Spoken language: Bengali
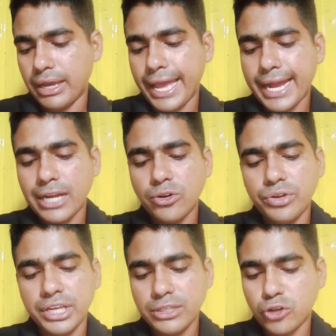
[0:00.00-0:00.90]
একান্ন
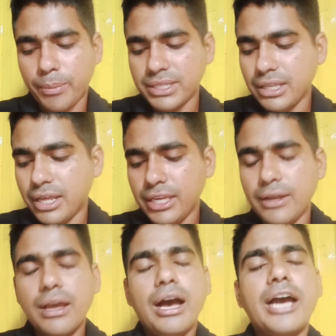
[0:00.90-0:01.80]
রিঙ্গিত জমা দিলেই
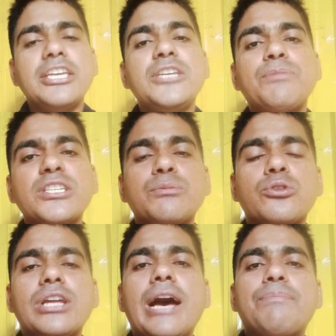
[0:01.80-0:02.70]
ই
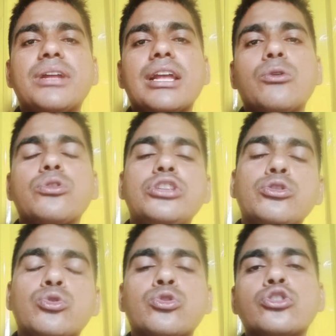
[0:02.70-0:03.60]
পাসপোর্টটা আপনারা অতি
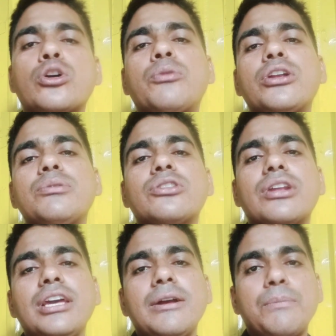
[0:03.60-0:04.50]
দ্রুত সময়ের
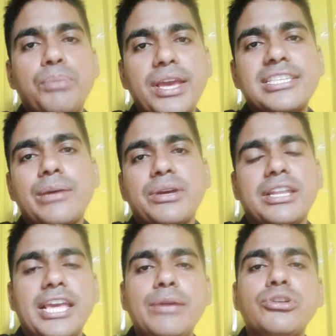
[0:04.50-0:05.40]
ভিতরে পেয়ে যাবেন
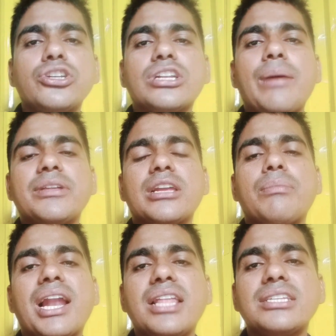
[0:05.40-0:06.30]
এই বিষয়টা আমাদের
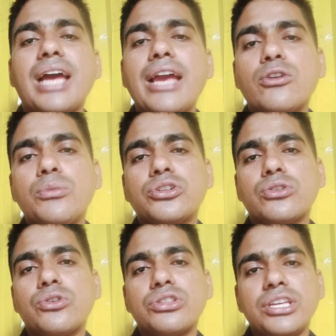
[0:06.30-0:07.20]
বাংলাদেশ হাই কমিশন
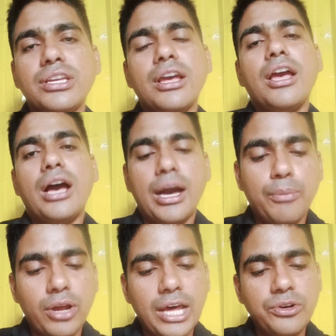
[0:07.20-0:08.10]
কর্তৃক
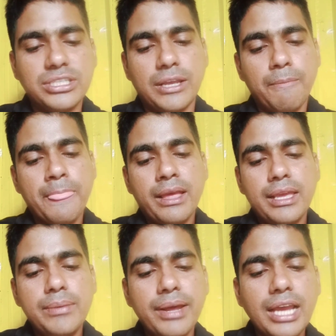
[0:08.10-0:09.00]
বলা হয়েছে
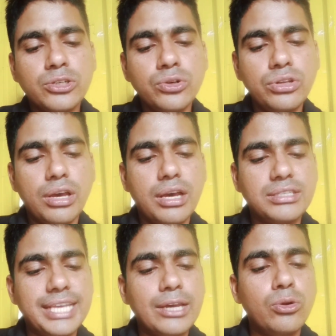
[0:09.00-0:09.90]
এবার আসুন
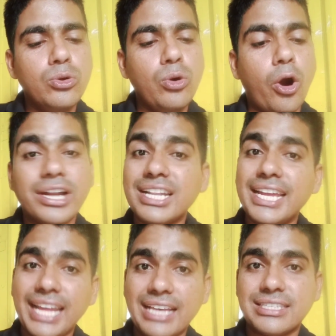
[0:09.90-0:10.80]
যেগুলো
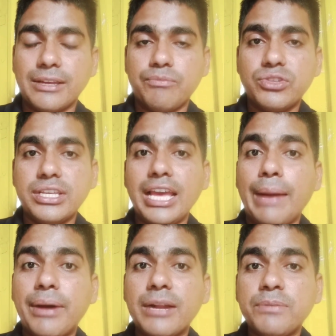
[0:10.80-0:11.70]
অনলাইনে আছে যে
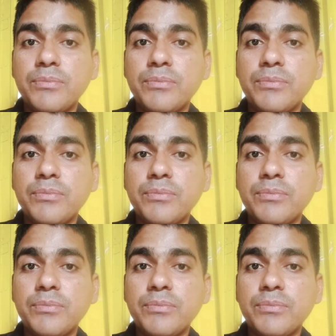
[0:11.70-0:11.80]
এমআরপি